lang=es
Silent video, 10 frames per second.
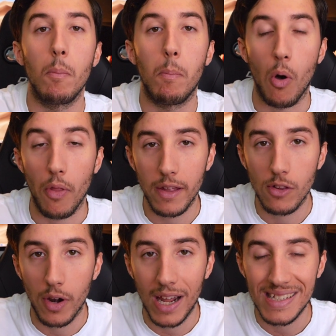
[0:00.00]

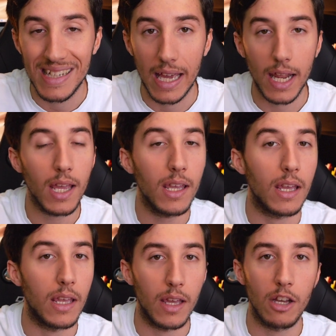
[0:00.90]
podéis donar si
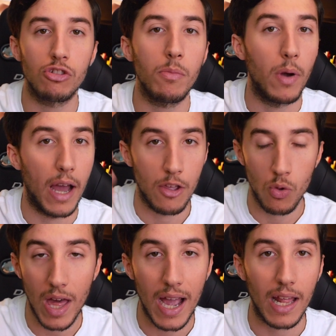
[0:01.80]
queréis y eso pues
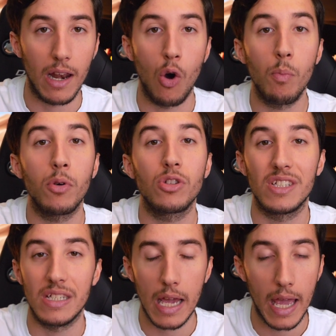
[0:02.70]
ayuda a que el
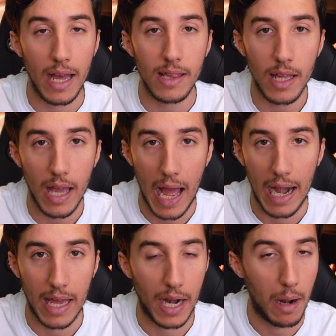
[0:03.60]
HomePod llegue antes
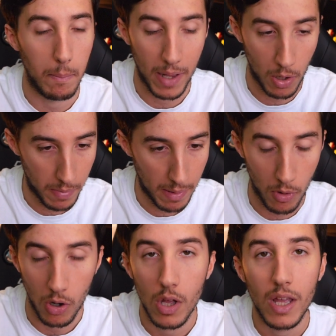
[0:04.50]
al canal. Pero
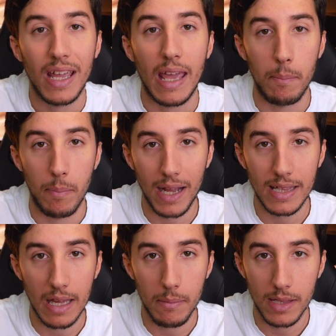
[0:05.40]
vamos, que
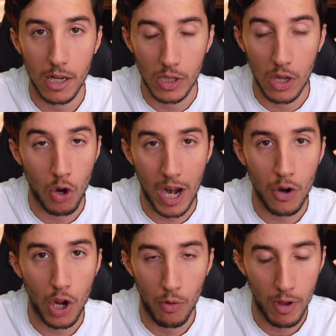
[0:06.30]
prácticamente lo tengo
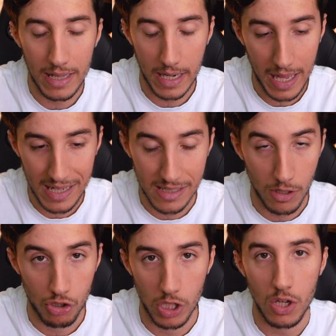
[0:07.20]
claro que lo voy a traer
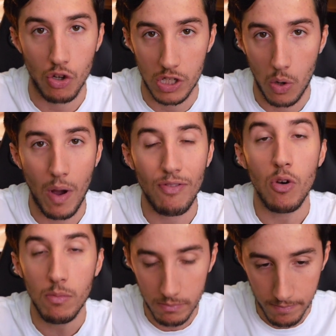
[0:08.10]
sí o sí, no sé
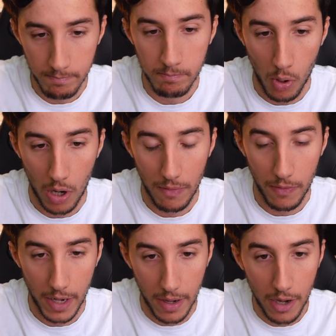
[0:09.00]
cuándo,
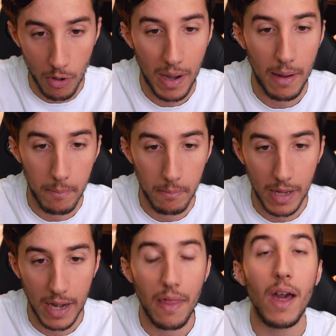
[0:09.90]
por dinero más
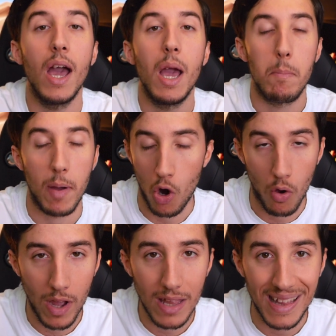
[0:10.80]
que nada, pero
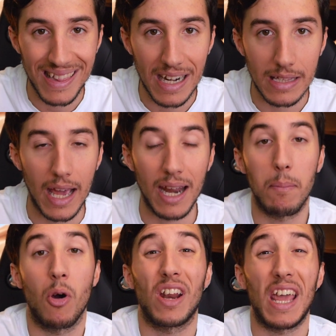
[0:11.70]
lo voy a intentar
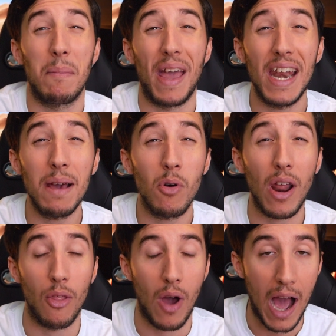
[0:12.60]
traer, porque me ha
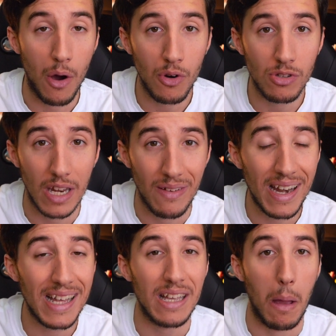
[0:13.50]
enamorado a unos
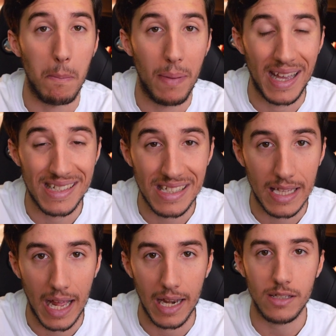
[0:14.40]
niveles
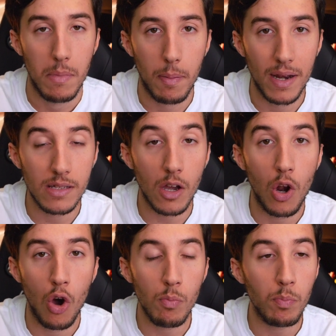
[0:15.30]
bestiales. Mi experiencia
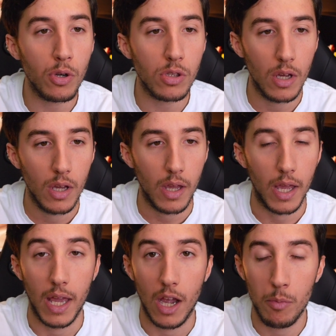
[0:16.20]
con el HomePod
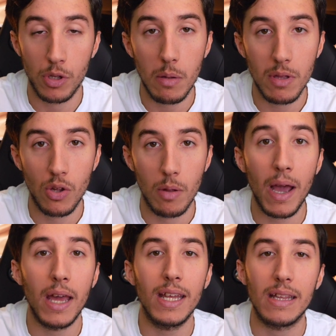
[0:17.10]
eh, como estáis viendo en
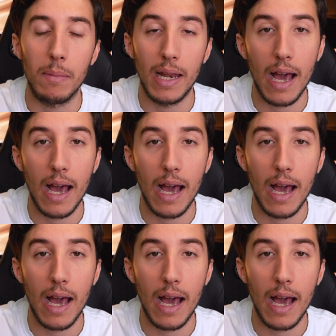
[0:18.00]
imágenes, también